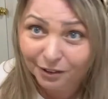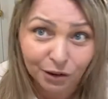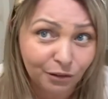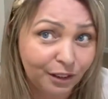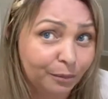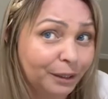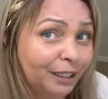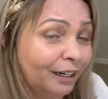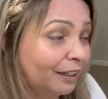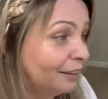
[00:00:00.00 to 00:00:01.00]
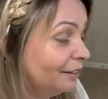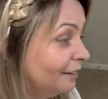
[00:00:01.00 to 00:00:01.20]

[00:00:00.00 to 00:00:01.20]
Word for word: Deixa eu virar pra cá.